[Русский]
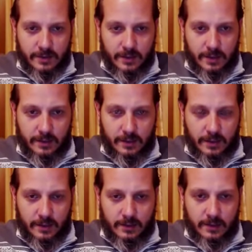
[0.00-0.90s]
Да? Однако
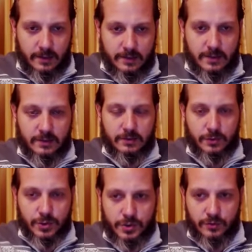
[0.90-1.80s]
это есть, это
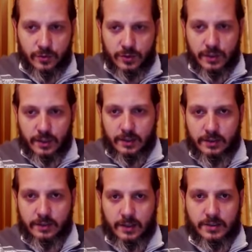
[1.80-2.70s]
существует так или
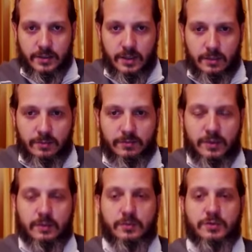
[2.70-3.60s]
иначе, да? мы в
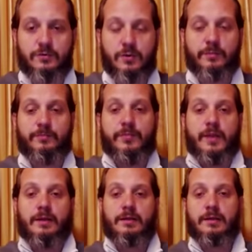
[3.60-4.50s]
этом живем,
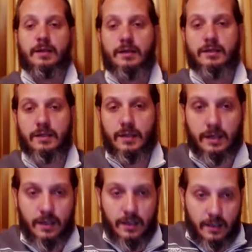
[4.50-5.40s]
энергетика –
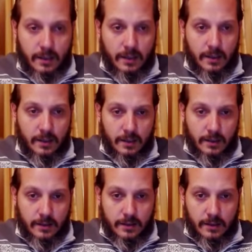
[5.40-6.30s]
Э,
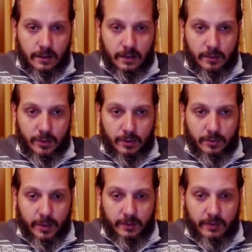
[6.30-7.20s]
она потом
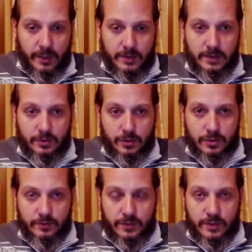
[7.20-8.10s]
проявляется, то,
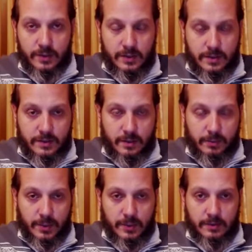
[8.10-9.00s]
что в энергетическом
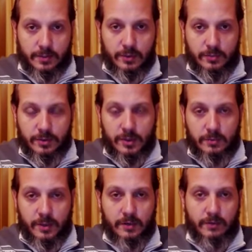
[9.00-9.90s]
плане, потом
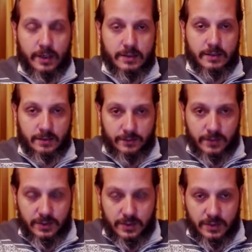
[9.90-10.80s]
проявляется на
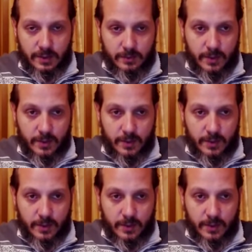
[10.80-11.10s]
физическом.